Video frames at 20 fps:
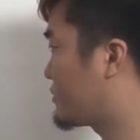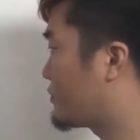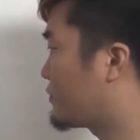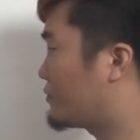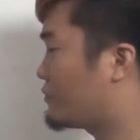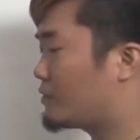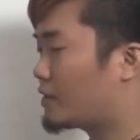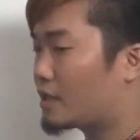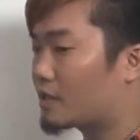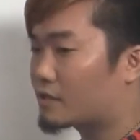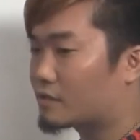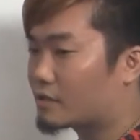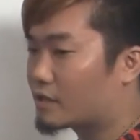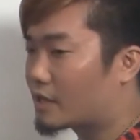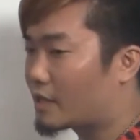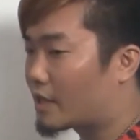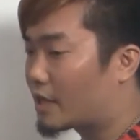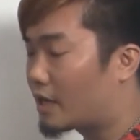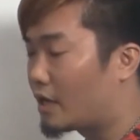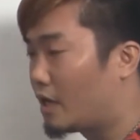ソフトダーツで
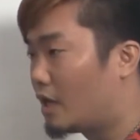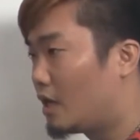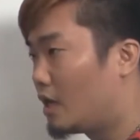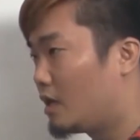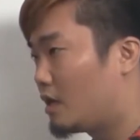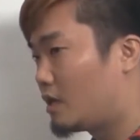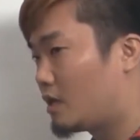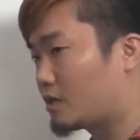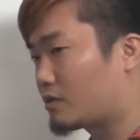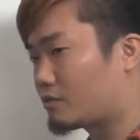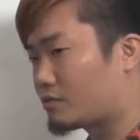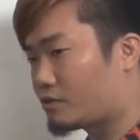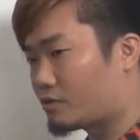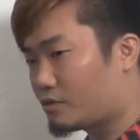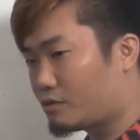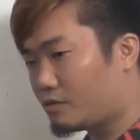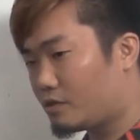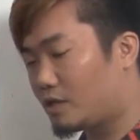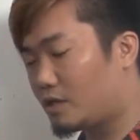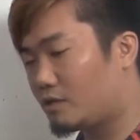ねあと
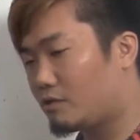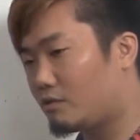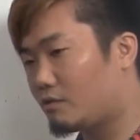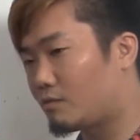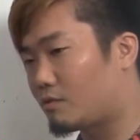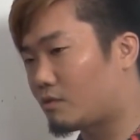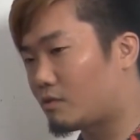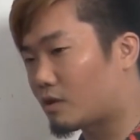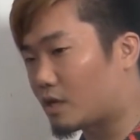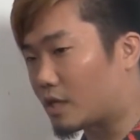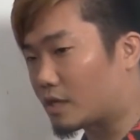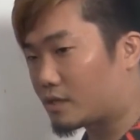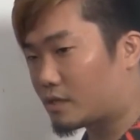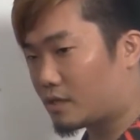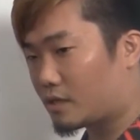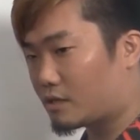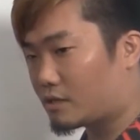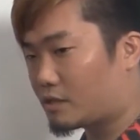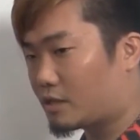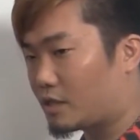10年後も活
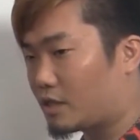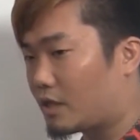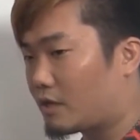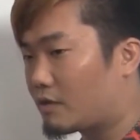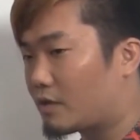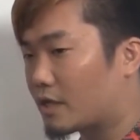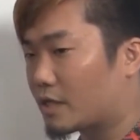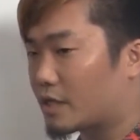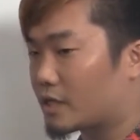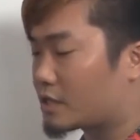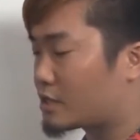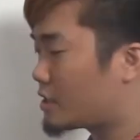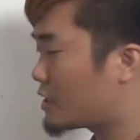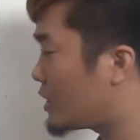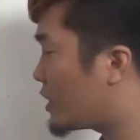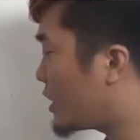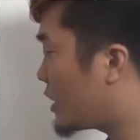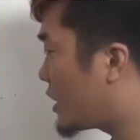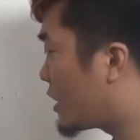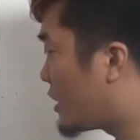躍してたいわけだ
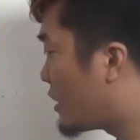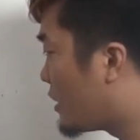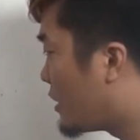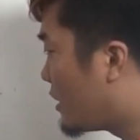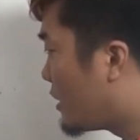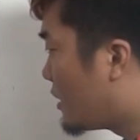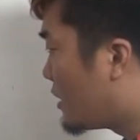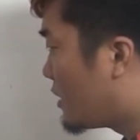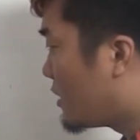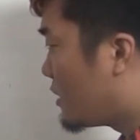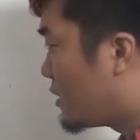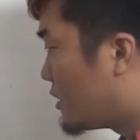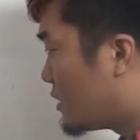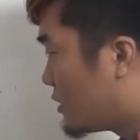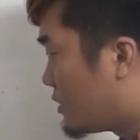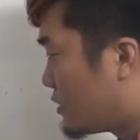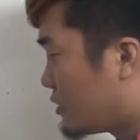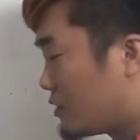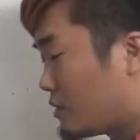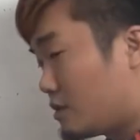し
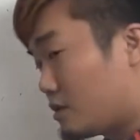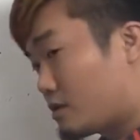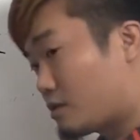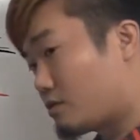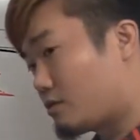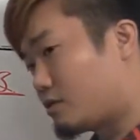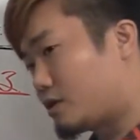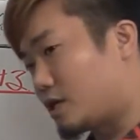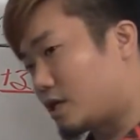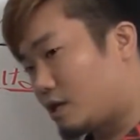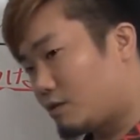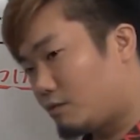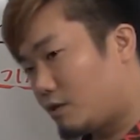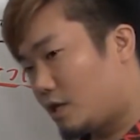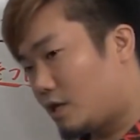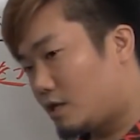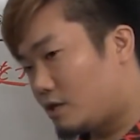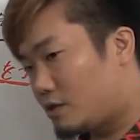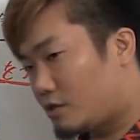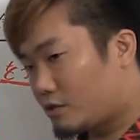その先も
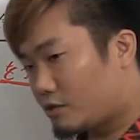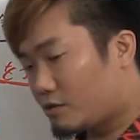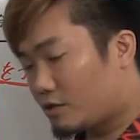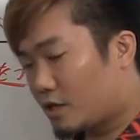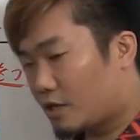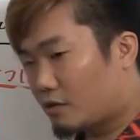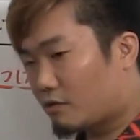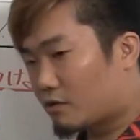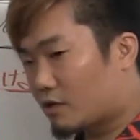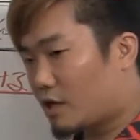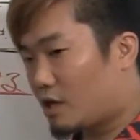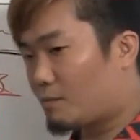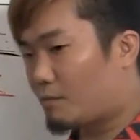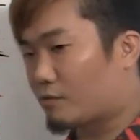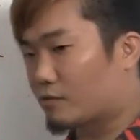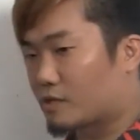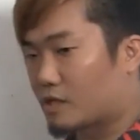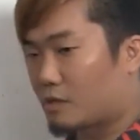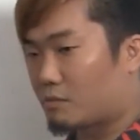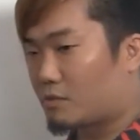ね20年後
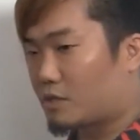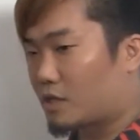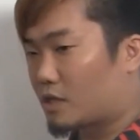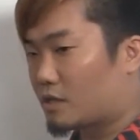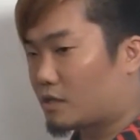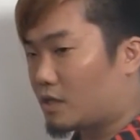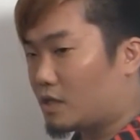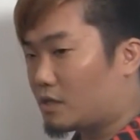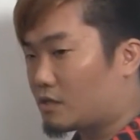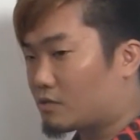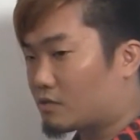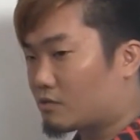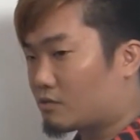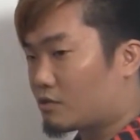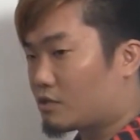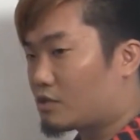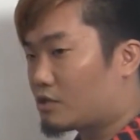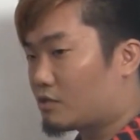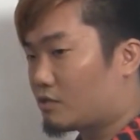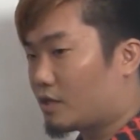ケーポンさんみたいにねずっと
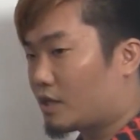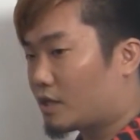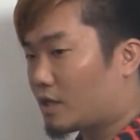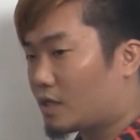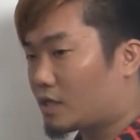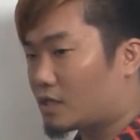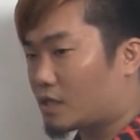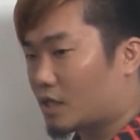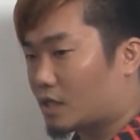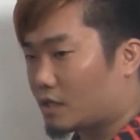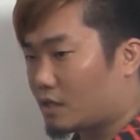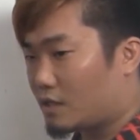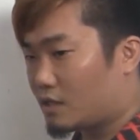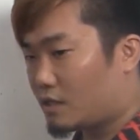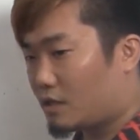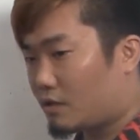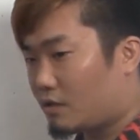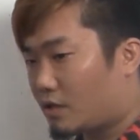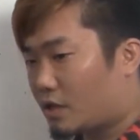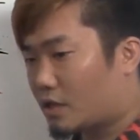一生やダーツやっていき
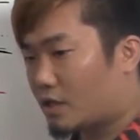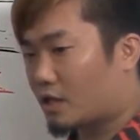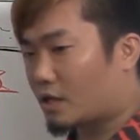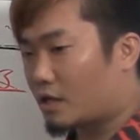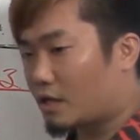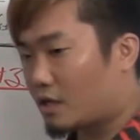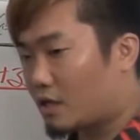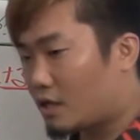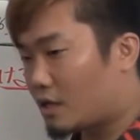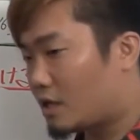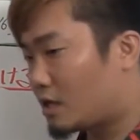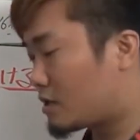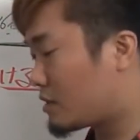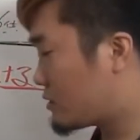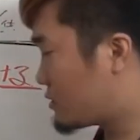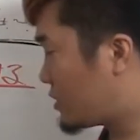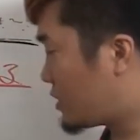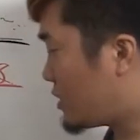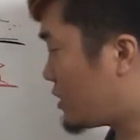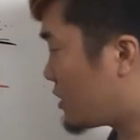たいわけだから
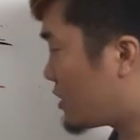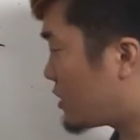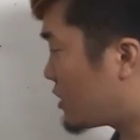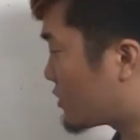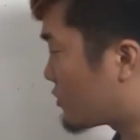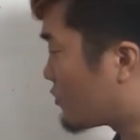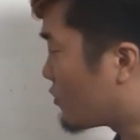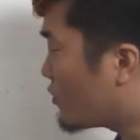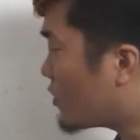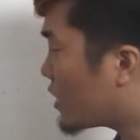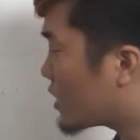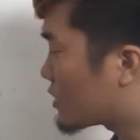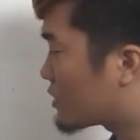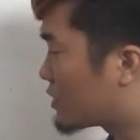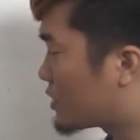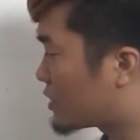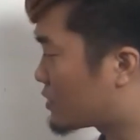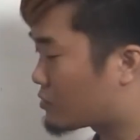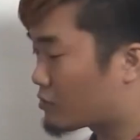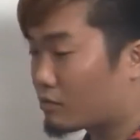じゃあどうやっ
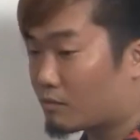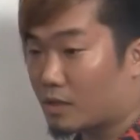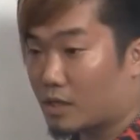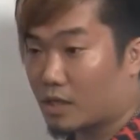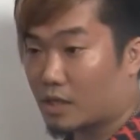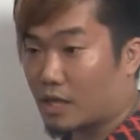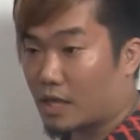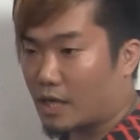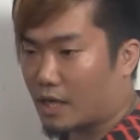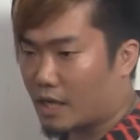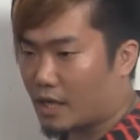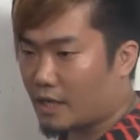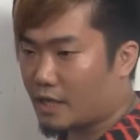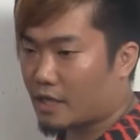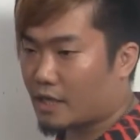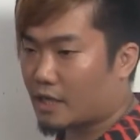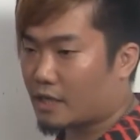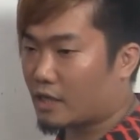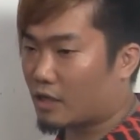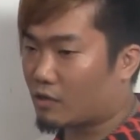てそのまで長い
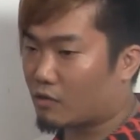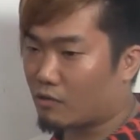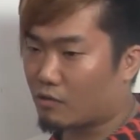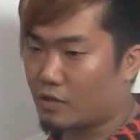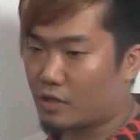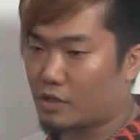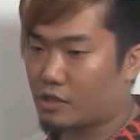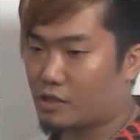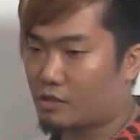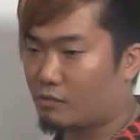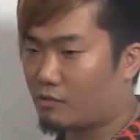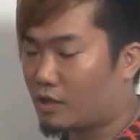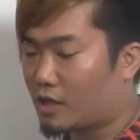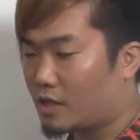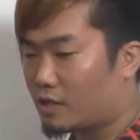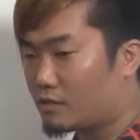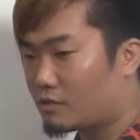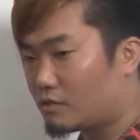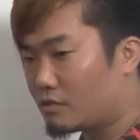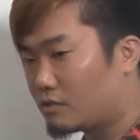間応援してもら
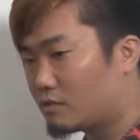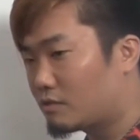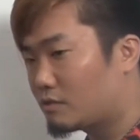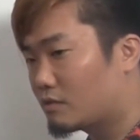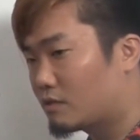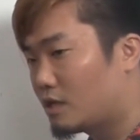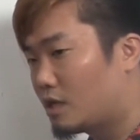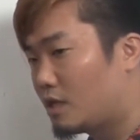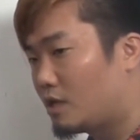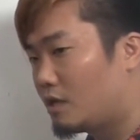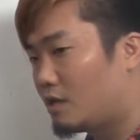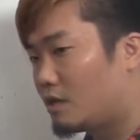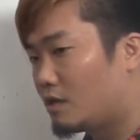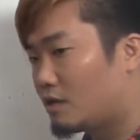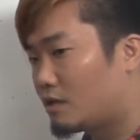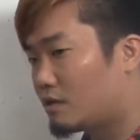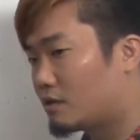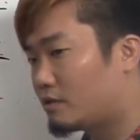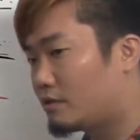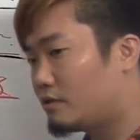える
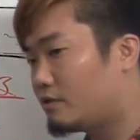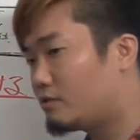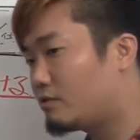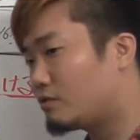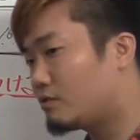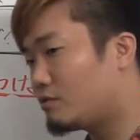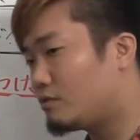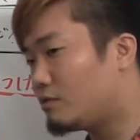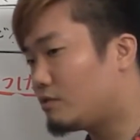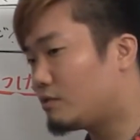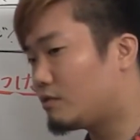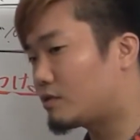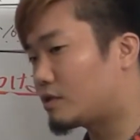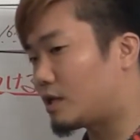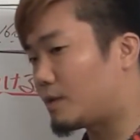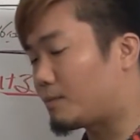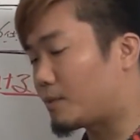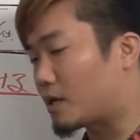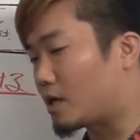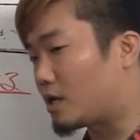のっていうことを
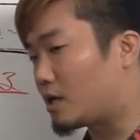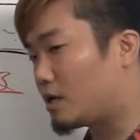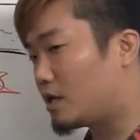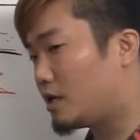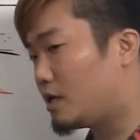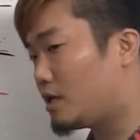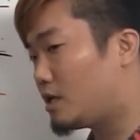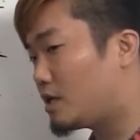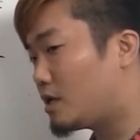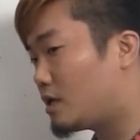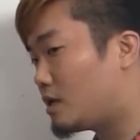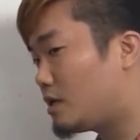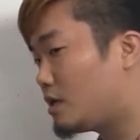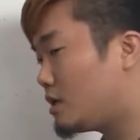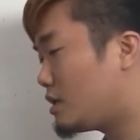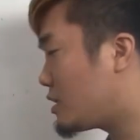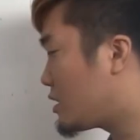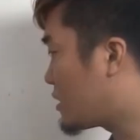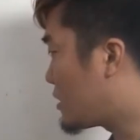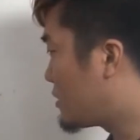やっぱ考えなが
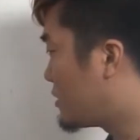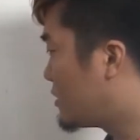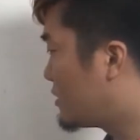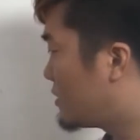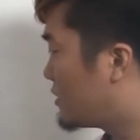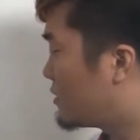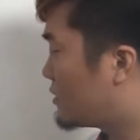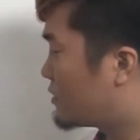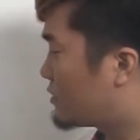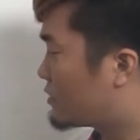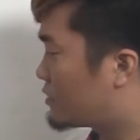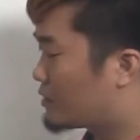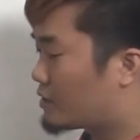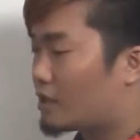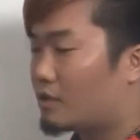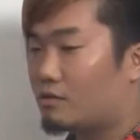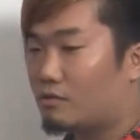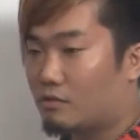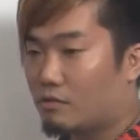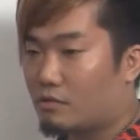ら
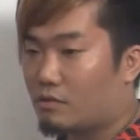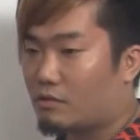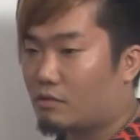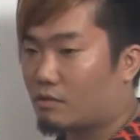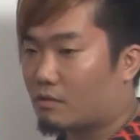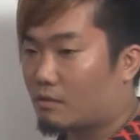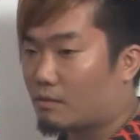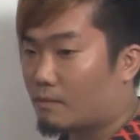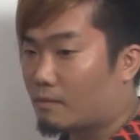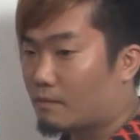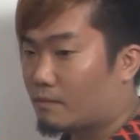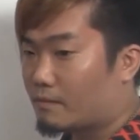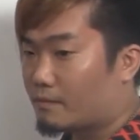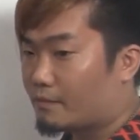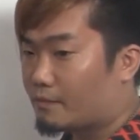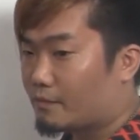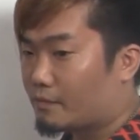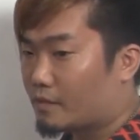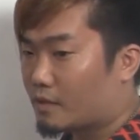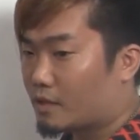やると
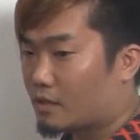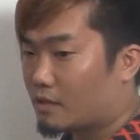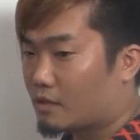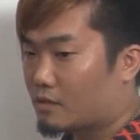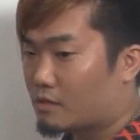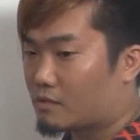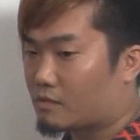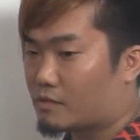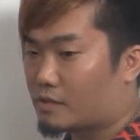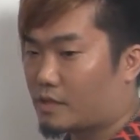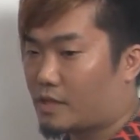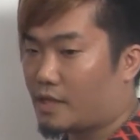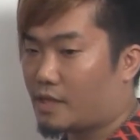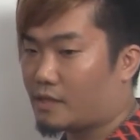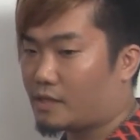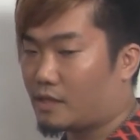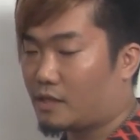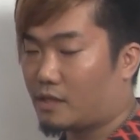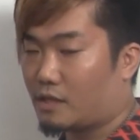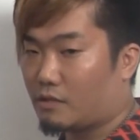その成
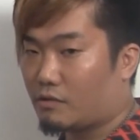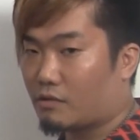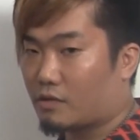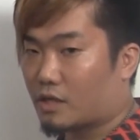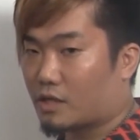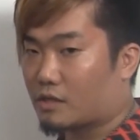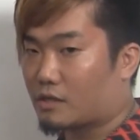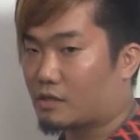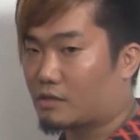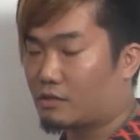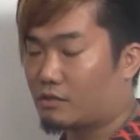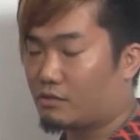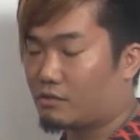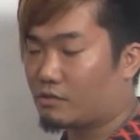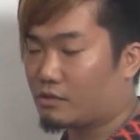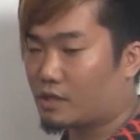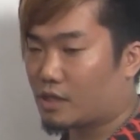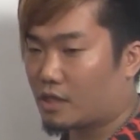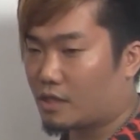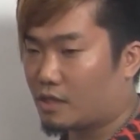績とか実
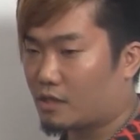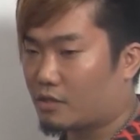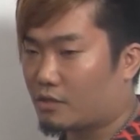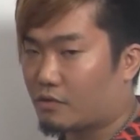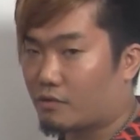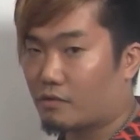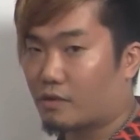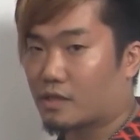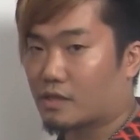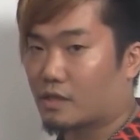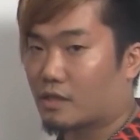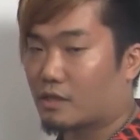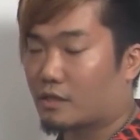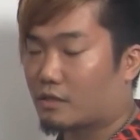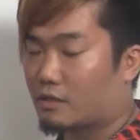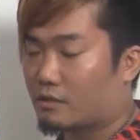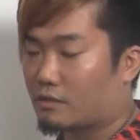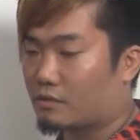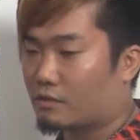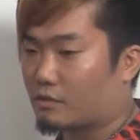力だけで評価され
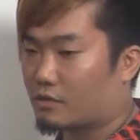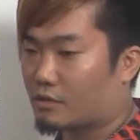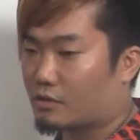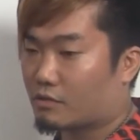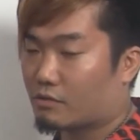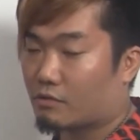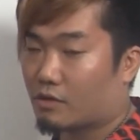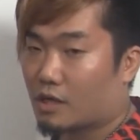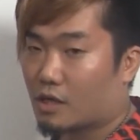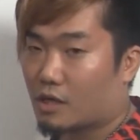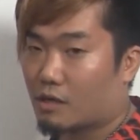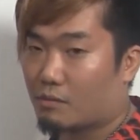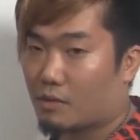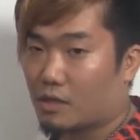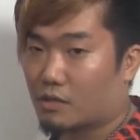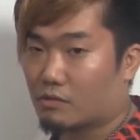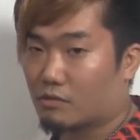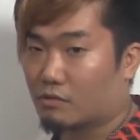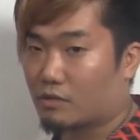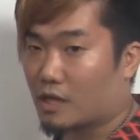てるって人はま
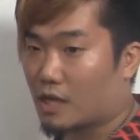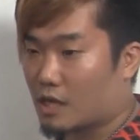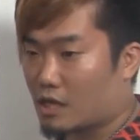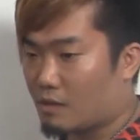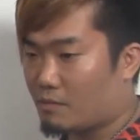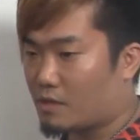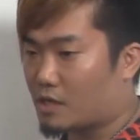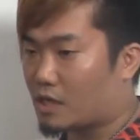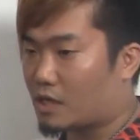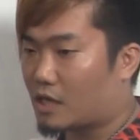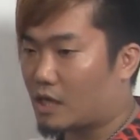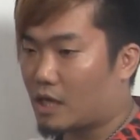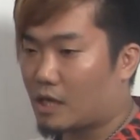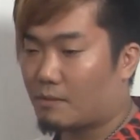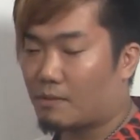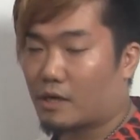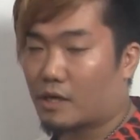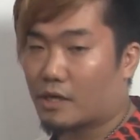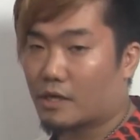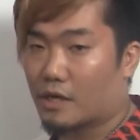あその中身がない
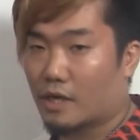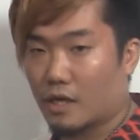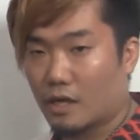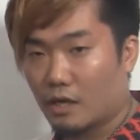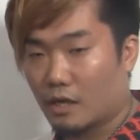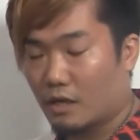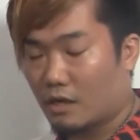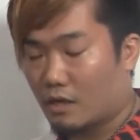場合ね